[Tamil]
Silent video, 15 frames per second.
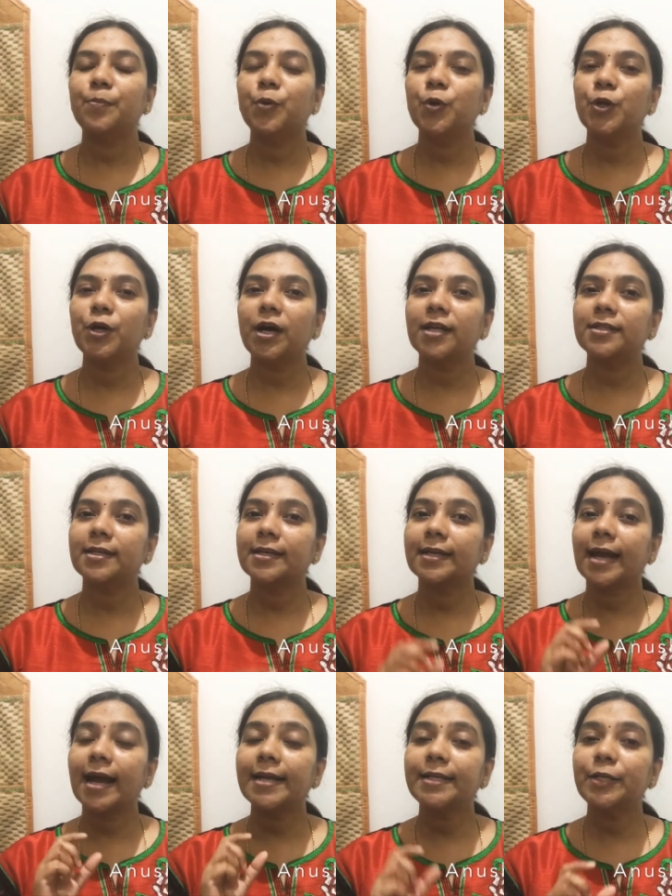மூணு அந்த
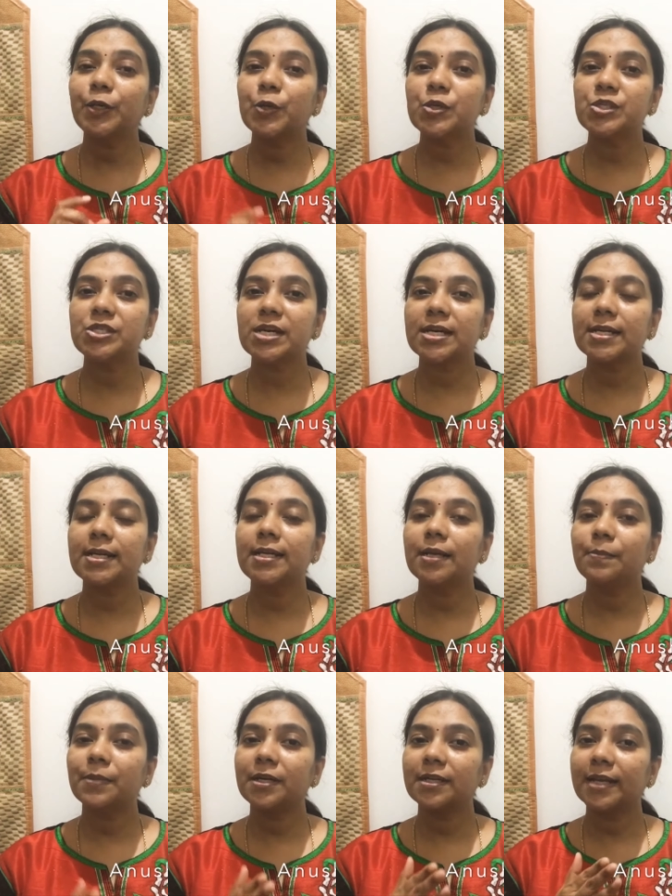கிராட்டிடியூட் சேனல்
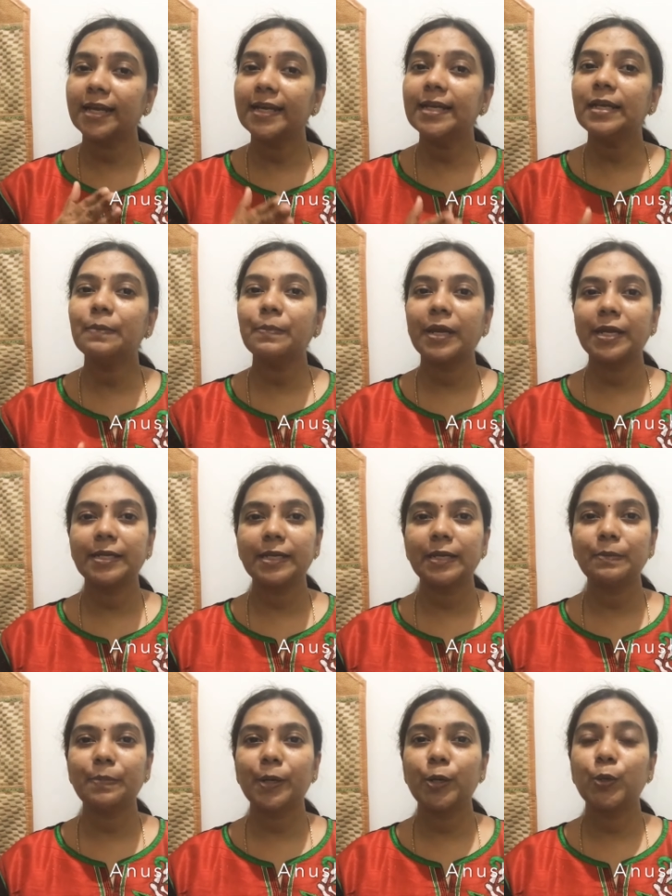நம்ம டெய்லி
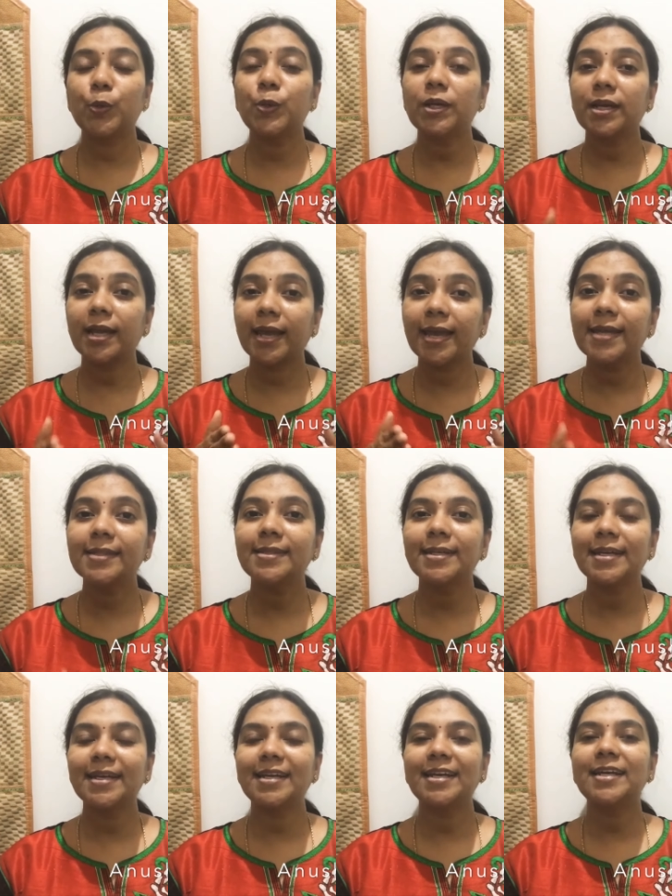மெயின்டைன் பண்ணணும் டே
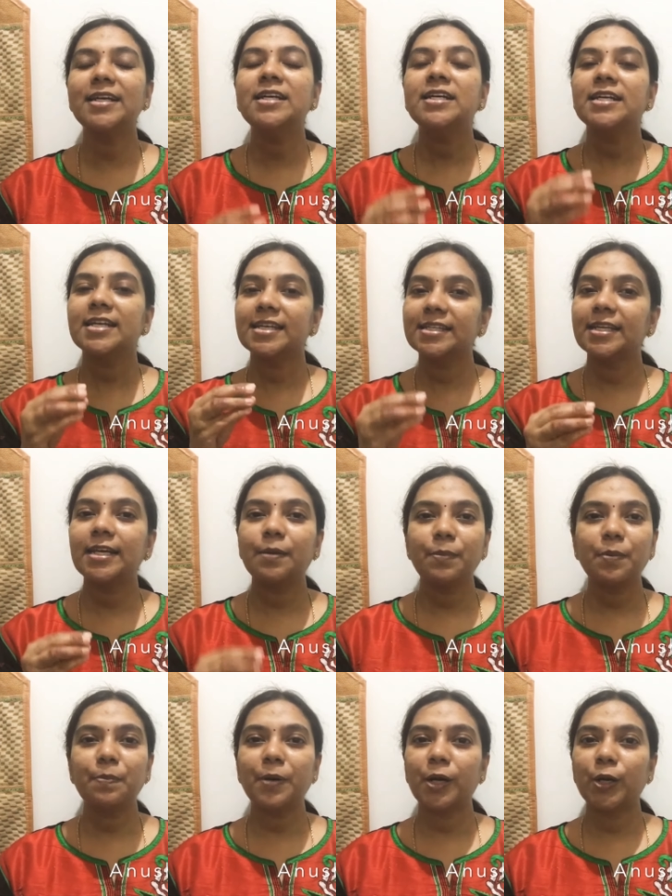த்ரீயில் இதை
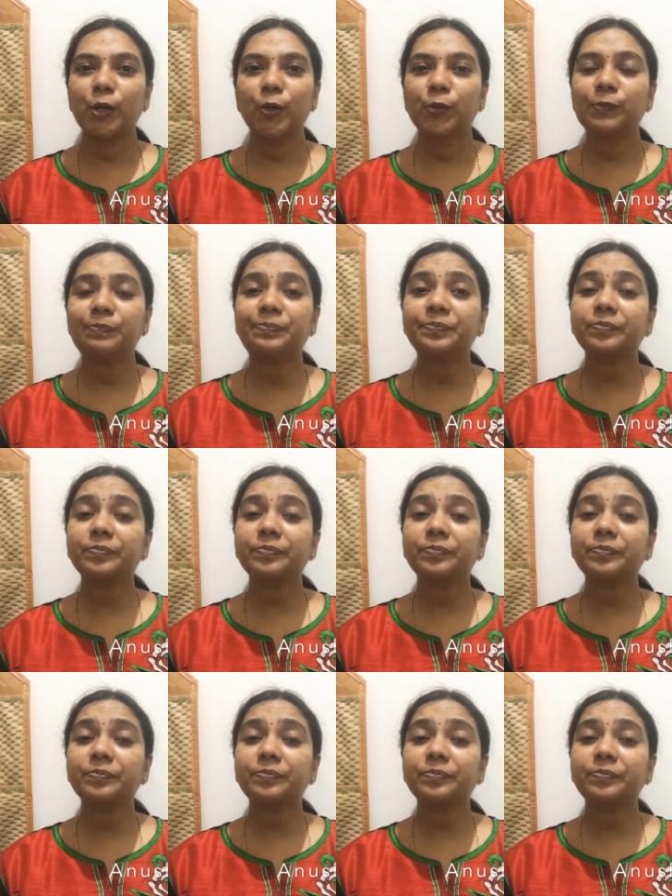நம்ம பண்ணணும்